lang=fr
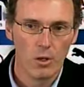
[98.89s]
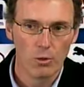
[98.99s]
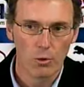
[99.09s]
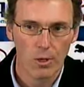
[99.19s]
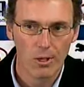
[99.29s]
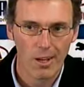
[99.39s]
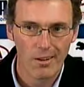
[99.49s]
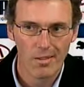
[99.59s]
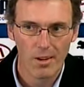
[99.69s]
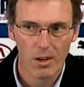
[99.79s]
Je crois qu'il y
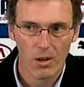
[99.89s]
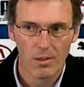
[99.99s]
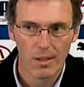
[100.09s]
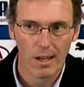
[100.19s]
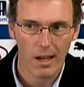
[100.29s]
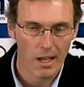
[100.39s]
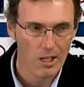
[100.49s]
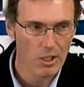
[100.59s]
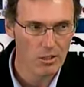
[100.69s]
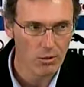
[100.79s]
avait un
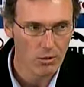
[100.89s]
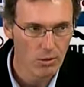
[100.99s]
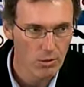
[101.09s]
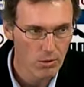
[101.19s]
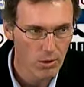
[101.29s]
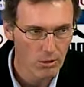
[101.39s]
décalage entre,